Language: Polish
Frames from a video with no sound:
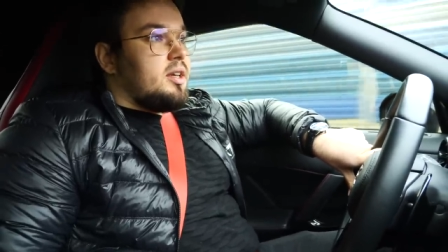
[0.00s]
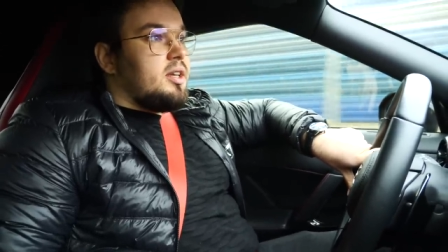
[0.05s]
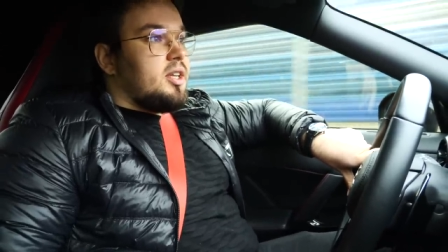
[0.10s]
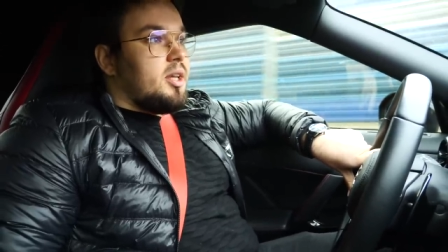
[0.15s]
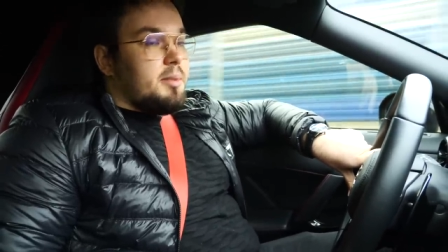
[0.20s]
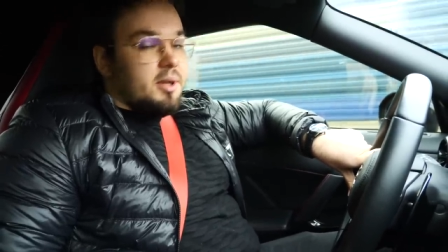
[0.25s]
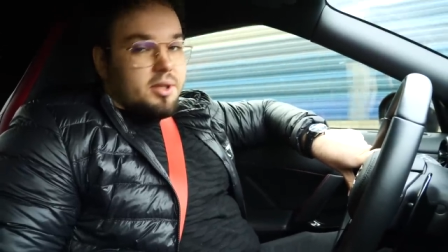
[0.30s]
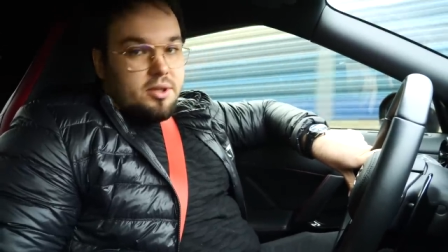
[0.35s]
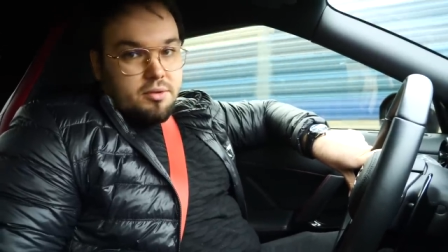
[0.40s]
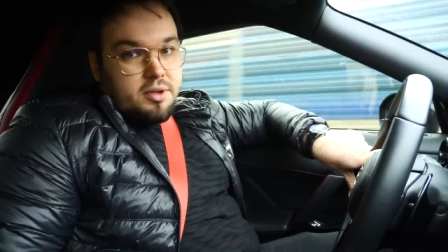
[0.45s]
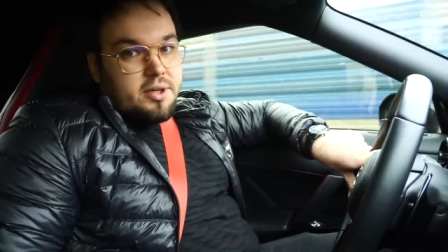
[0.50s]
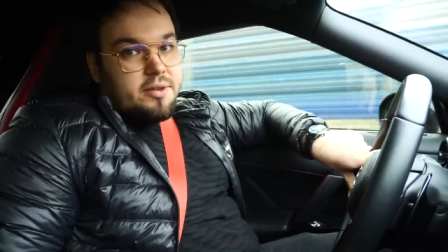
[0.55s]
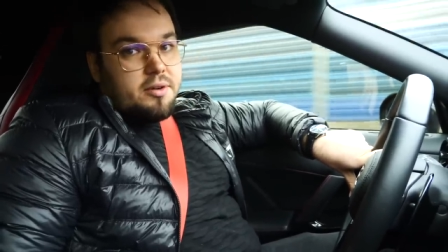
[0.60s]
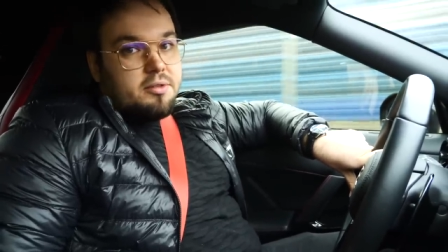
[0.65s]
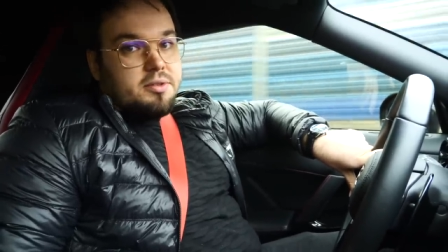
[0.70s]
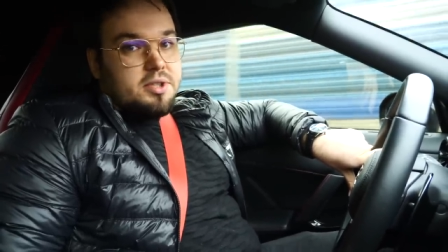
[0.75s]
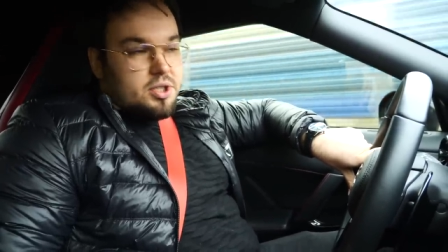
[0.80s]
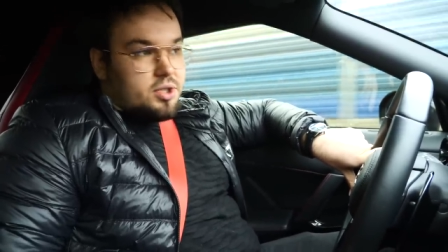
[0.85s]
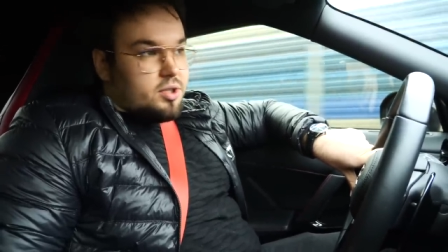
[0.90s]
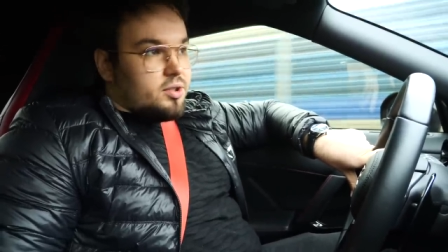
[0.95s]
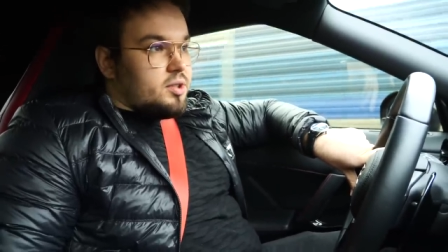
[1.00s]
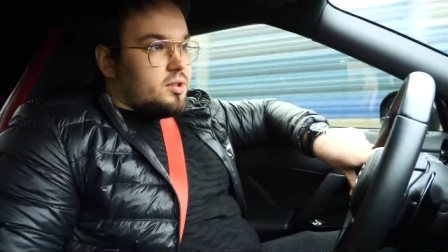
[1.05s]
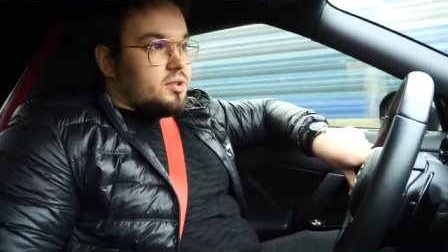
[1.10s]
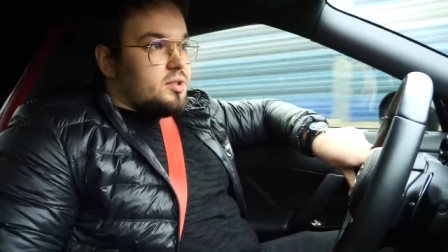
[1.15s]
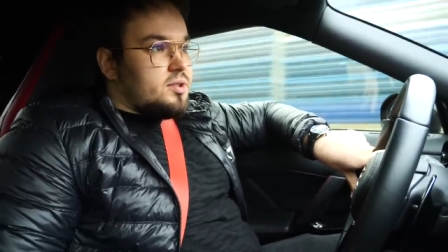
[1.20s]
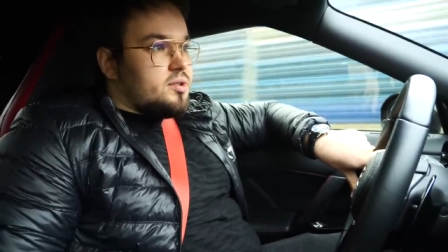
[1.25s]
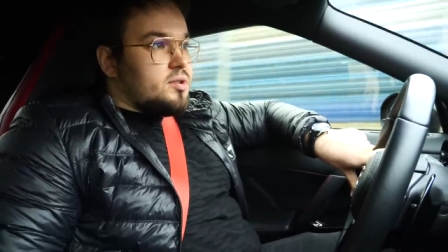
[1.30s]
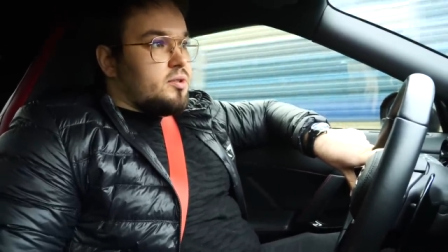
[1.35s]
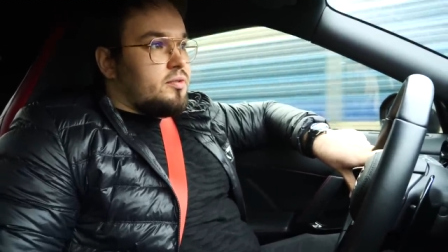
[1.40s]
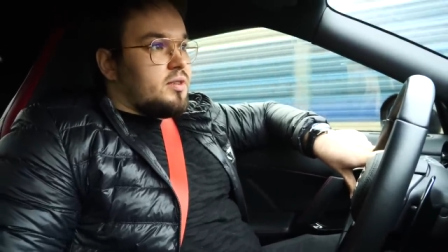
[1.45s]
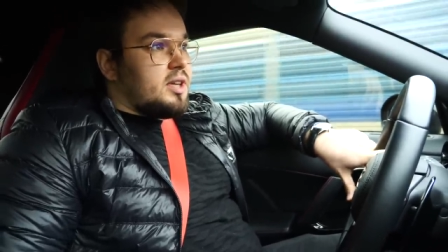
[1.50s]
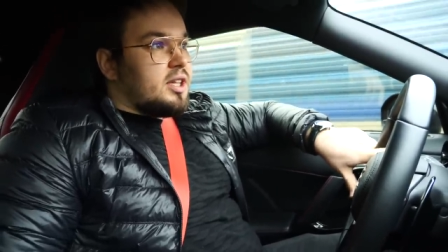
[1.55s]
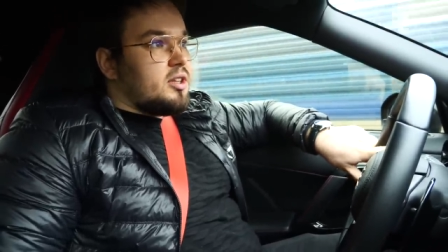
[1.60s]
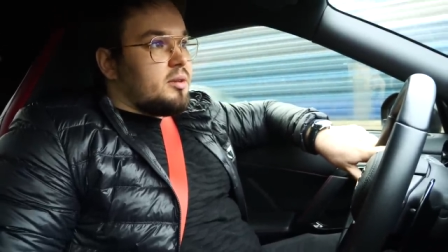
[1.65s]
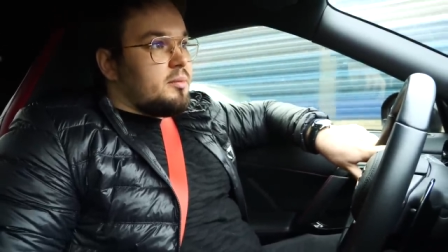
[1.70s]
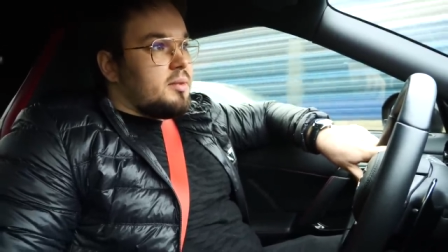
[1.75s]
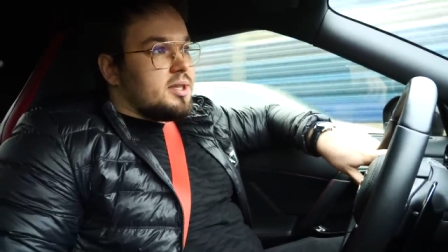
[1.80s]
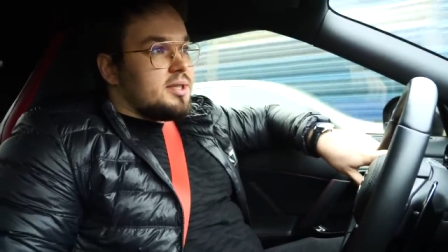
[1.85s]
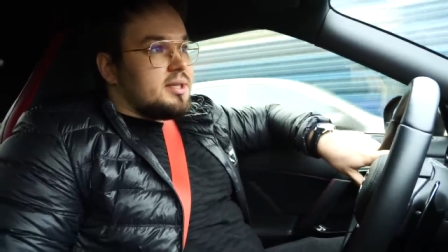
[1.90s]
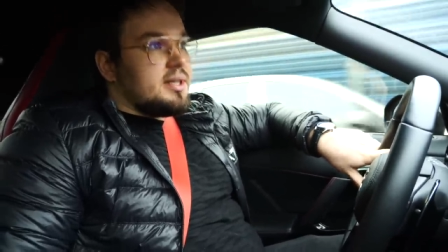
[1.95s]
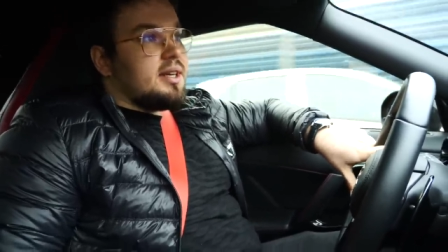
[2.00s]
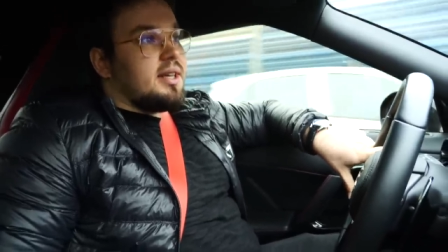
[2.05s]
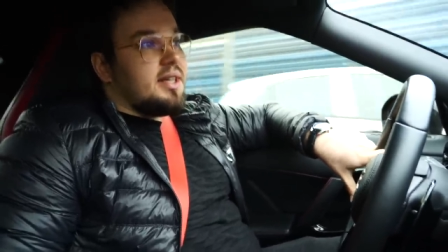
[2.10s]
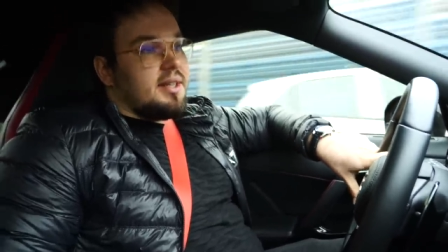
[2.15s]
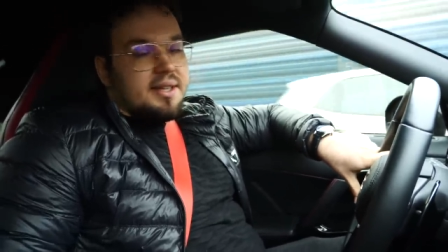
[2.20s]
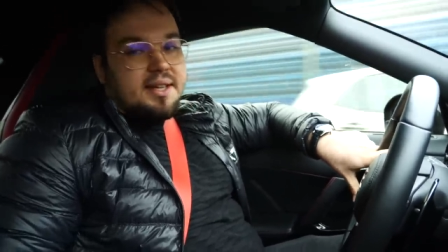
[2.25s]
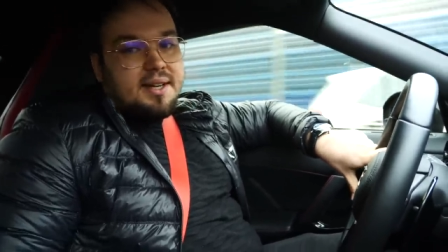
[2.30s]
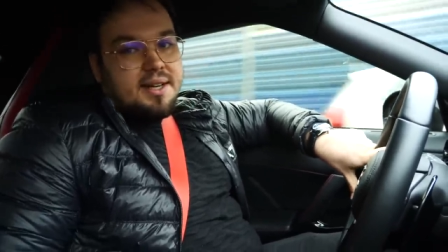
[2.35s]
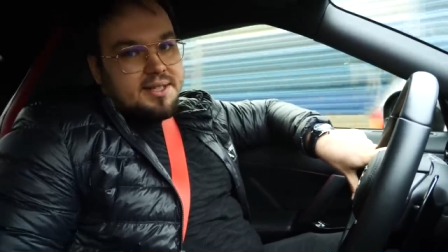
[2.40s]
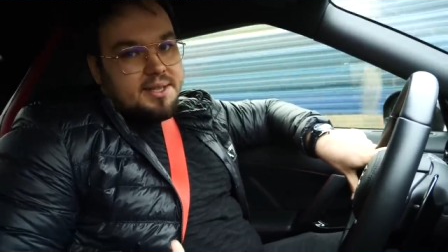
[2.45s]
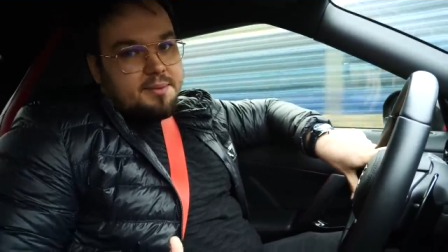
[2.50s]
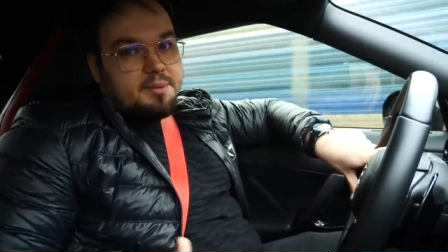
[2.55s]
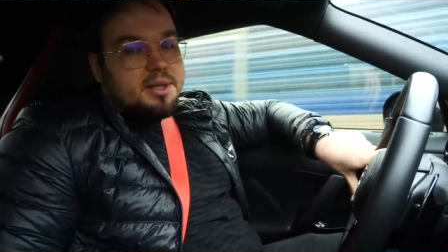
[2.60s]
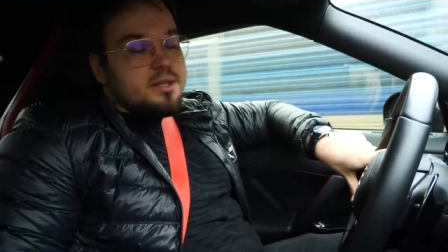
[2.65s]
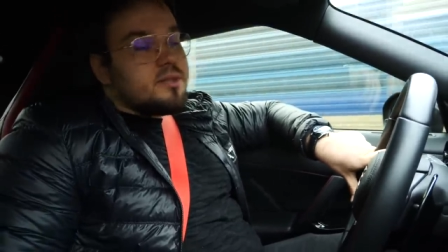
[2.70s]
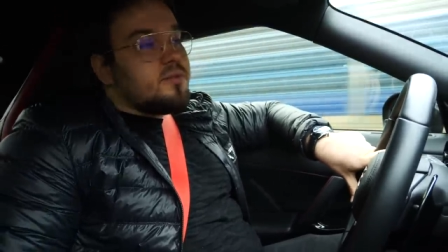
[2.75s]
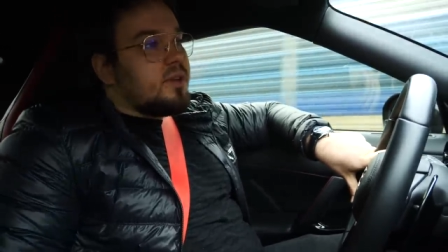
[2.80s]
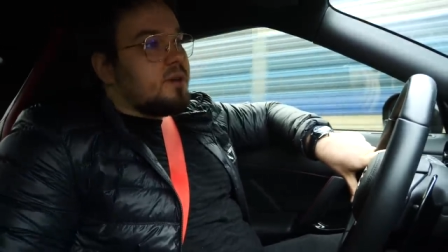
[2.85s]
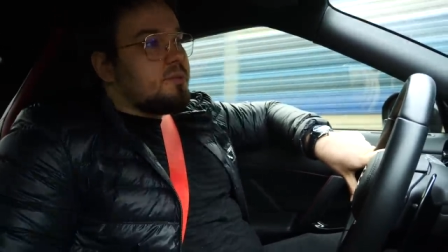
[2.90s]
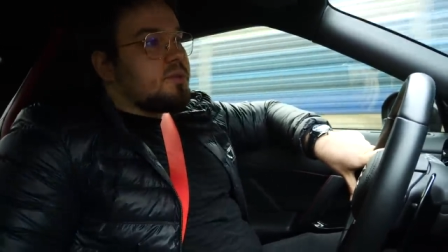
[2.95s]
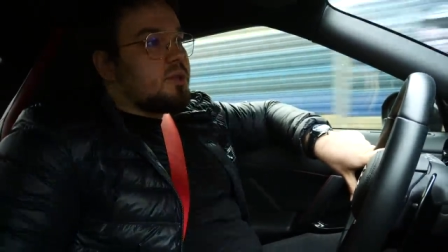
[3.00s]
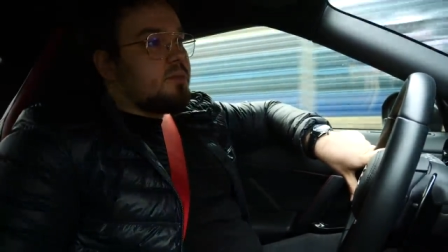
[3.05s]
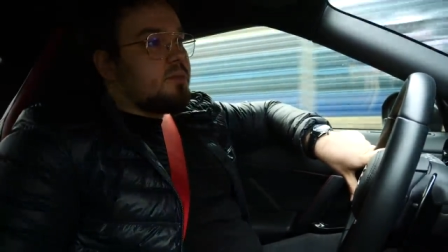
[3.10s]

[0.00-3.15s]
i nie będę ukrywał też od rodziców, natomiast na GTR zapracowałem